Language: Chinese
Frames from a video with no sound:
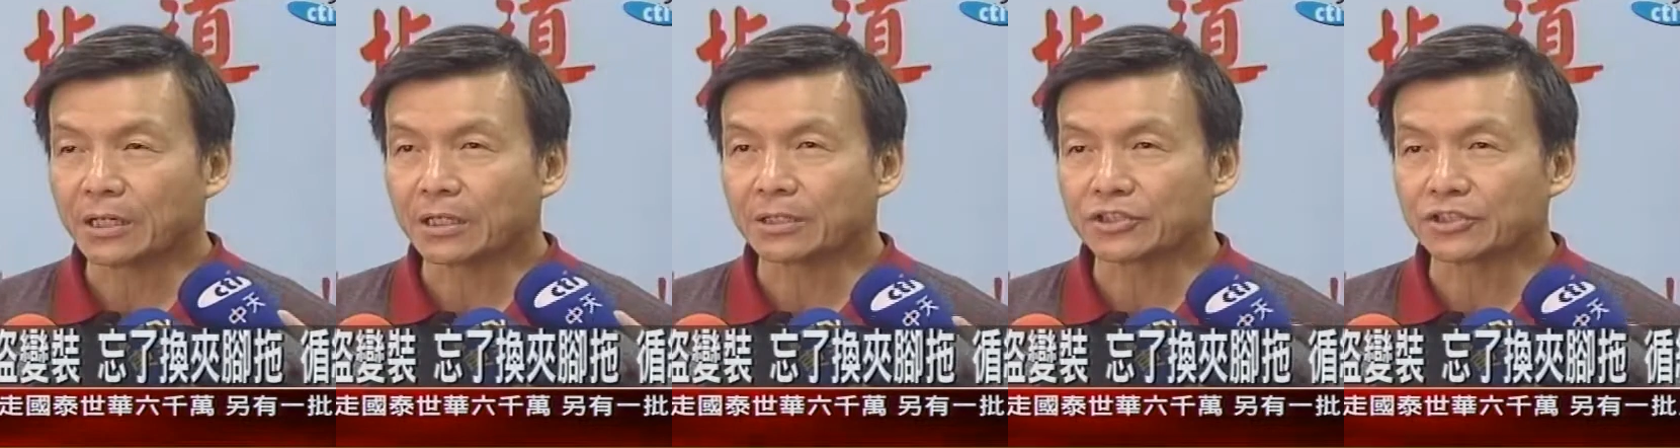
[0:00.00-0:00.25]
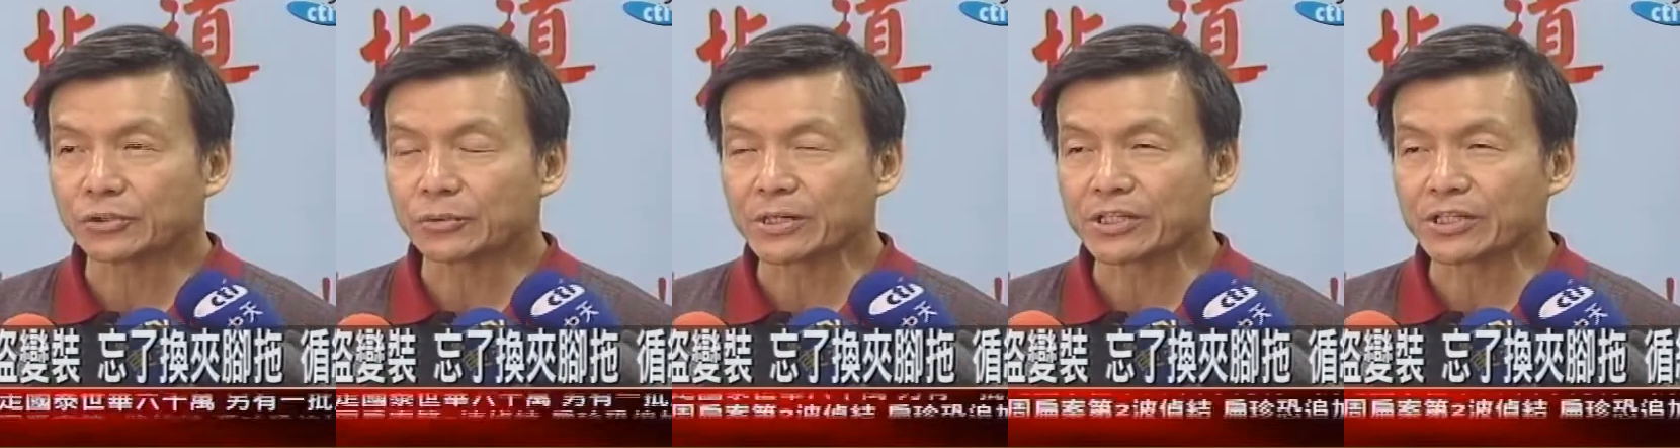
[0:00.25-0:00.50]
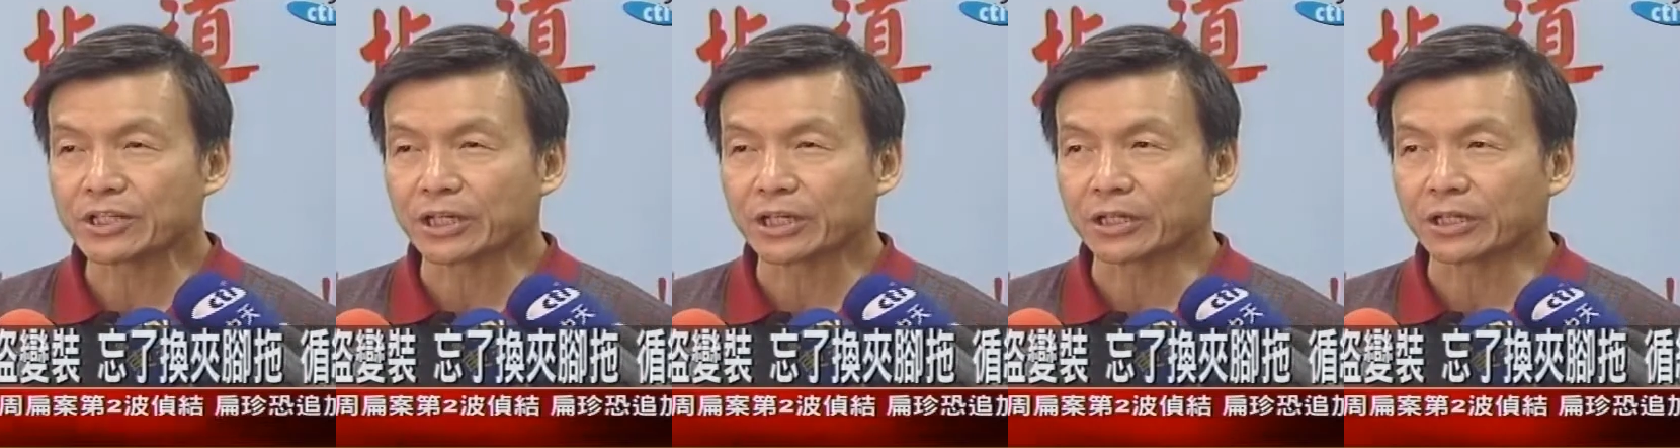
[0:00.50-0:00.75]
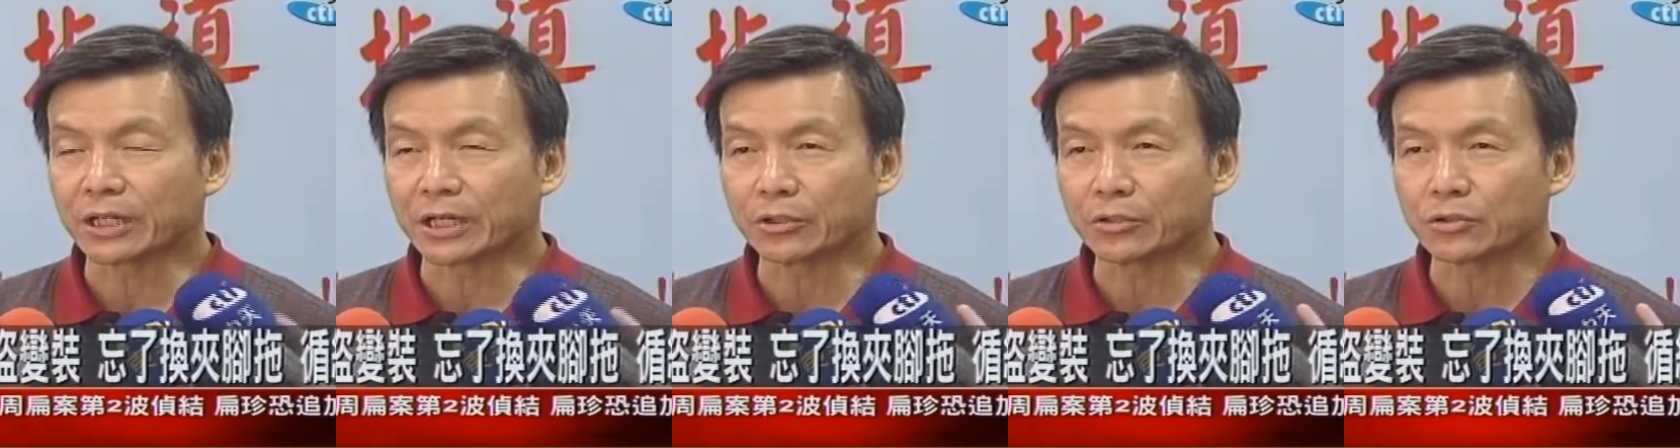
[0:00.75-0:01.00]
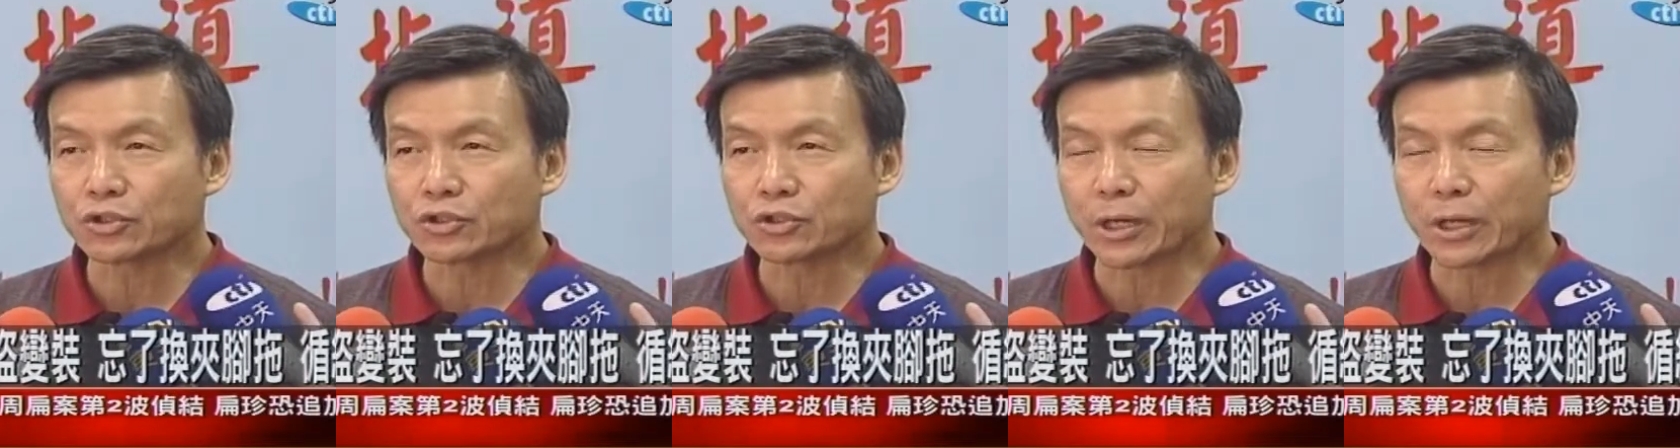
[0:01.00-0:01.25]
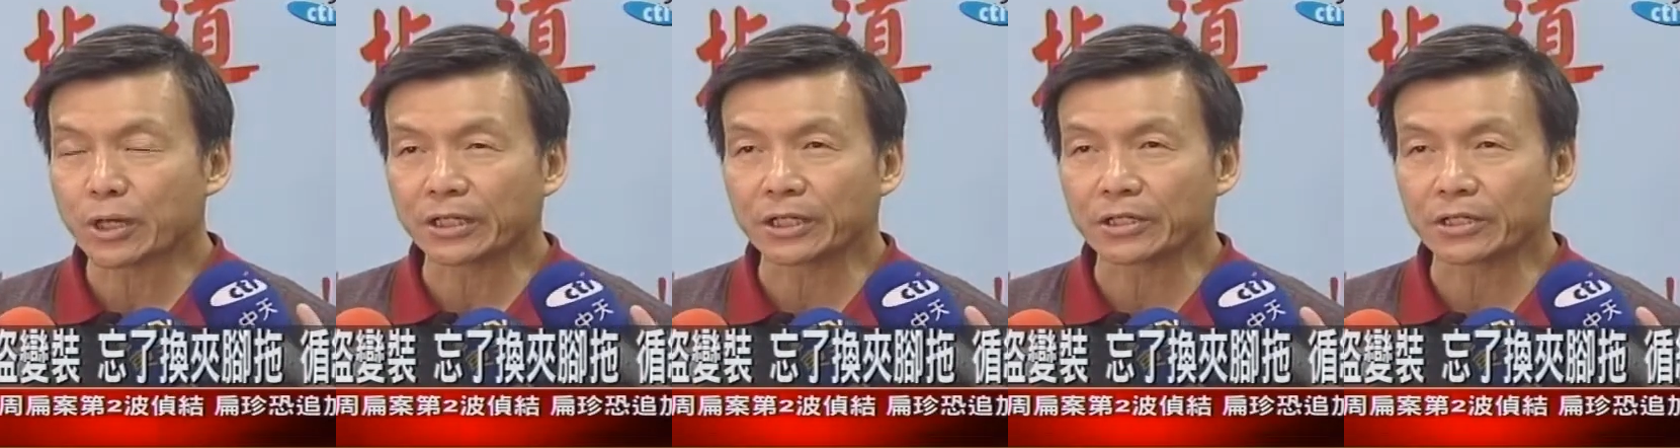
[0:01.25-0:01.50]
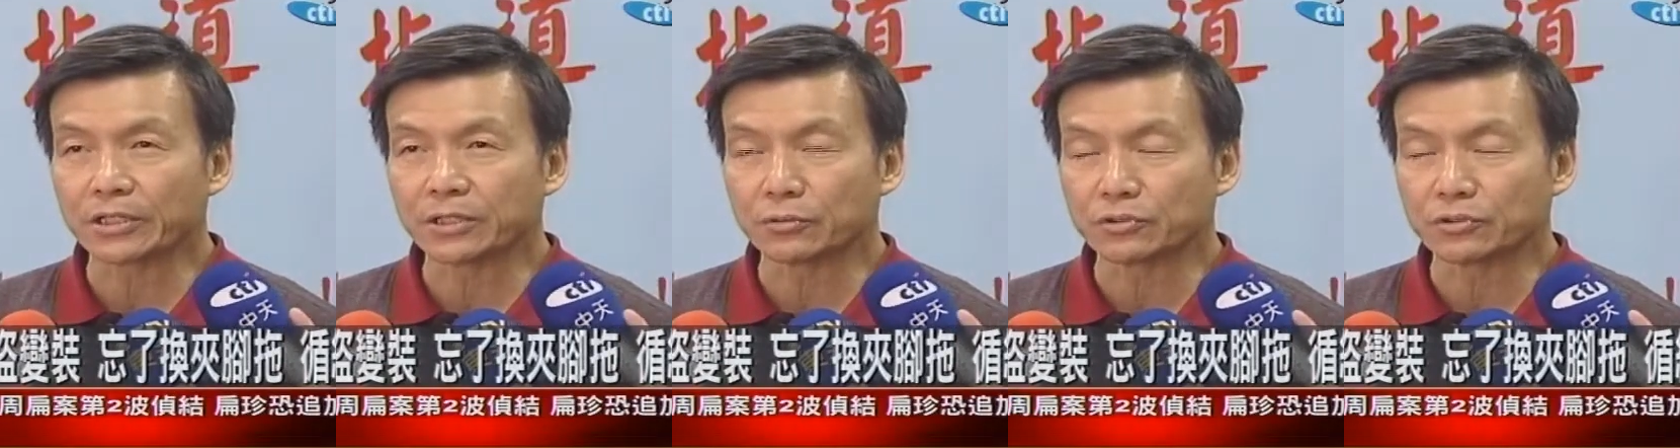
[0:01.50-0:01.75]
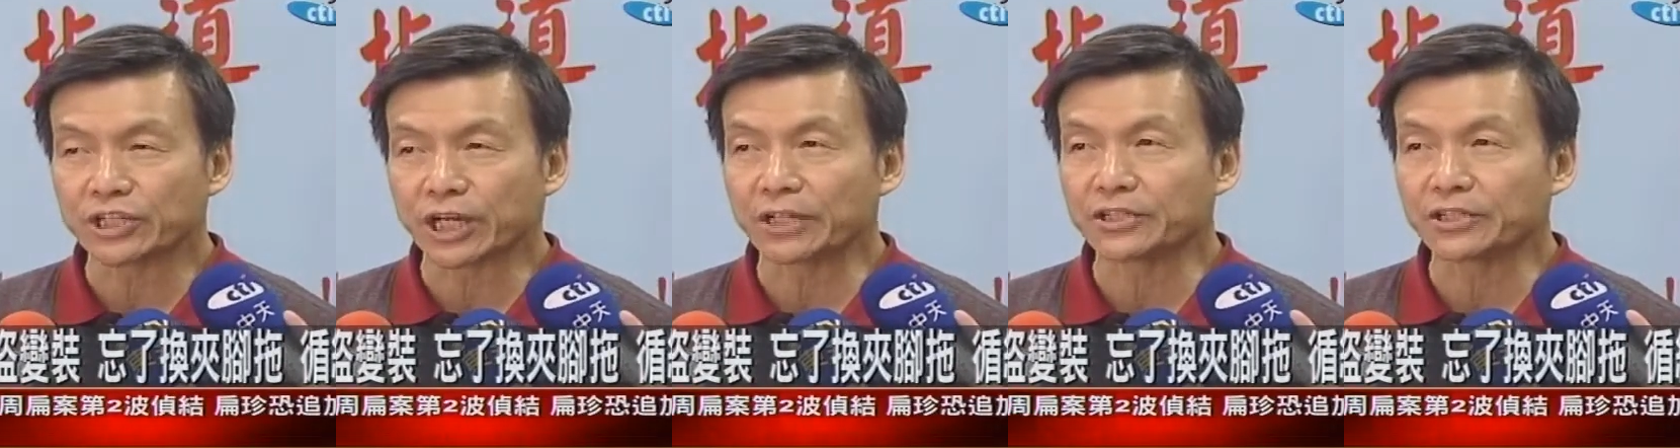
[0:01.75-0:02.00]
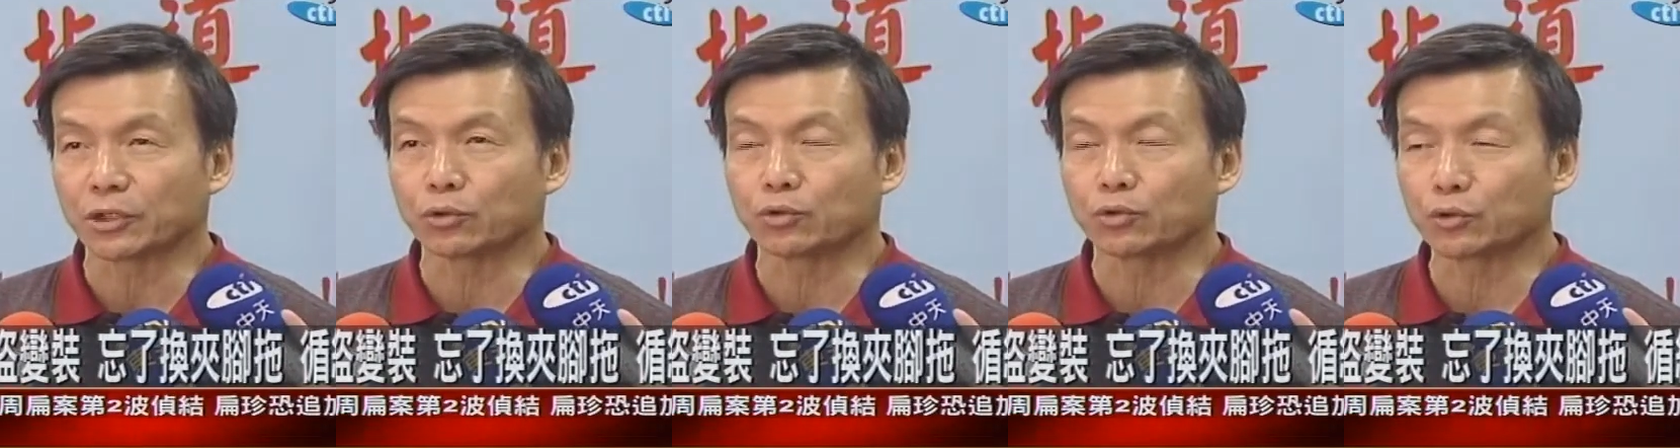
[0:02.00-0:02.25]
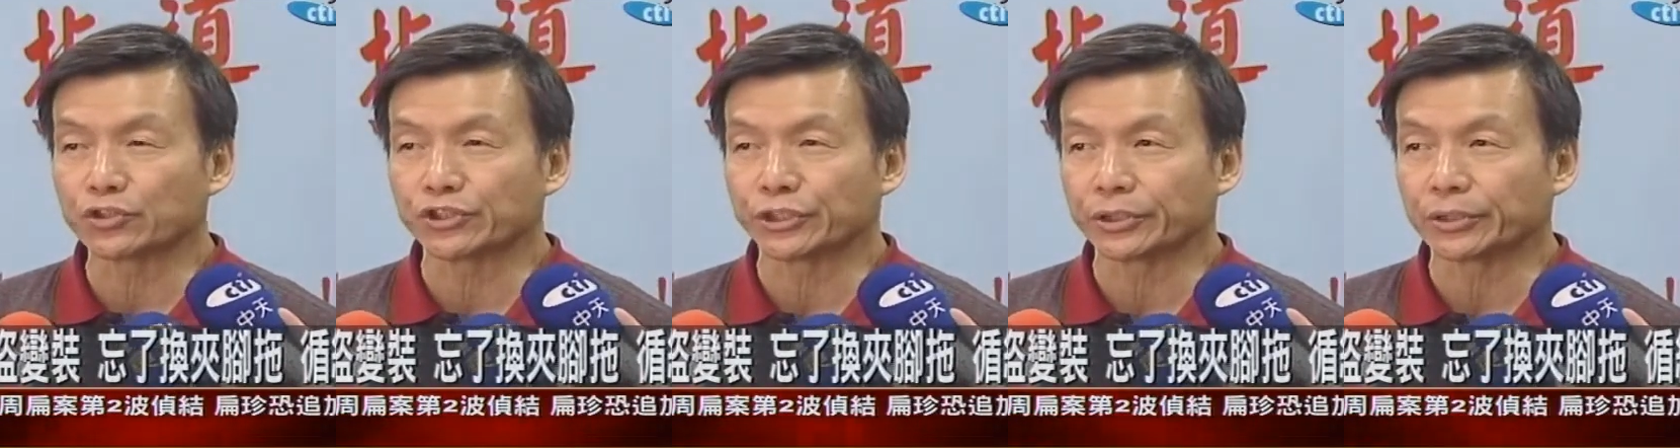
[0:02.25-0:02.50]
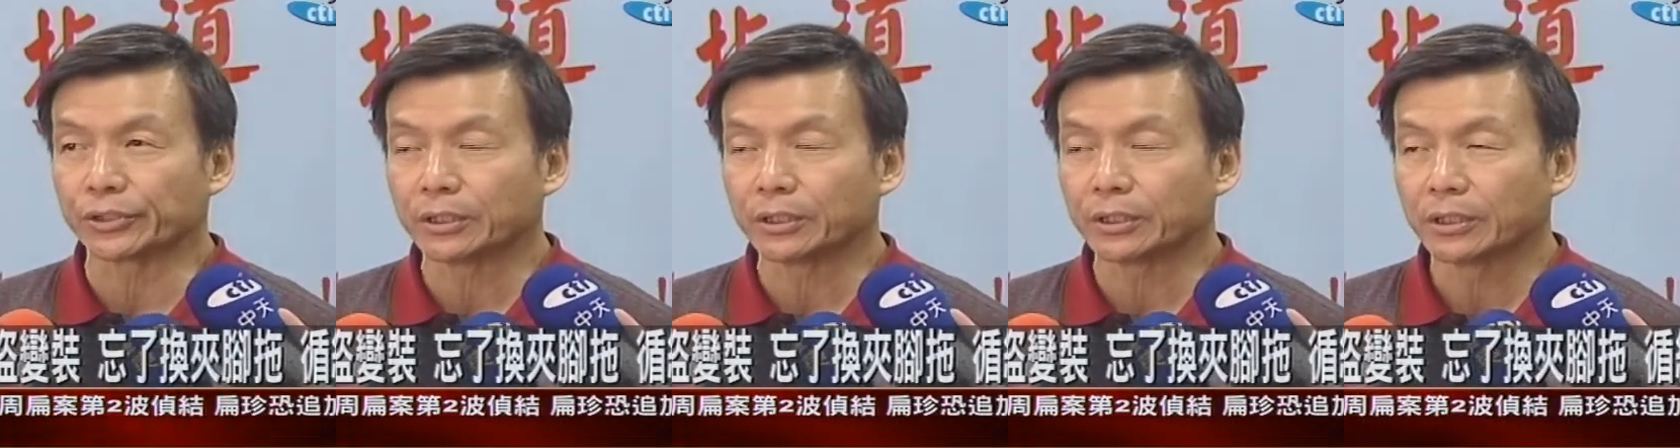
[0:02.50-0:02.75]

的习惯上呢，他都是穿那个一种夹脚的拖鞋。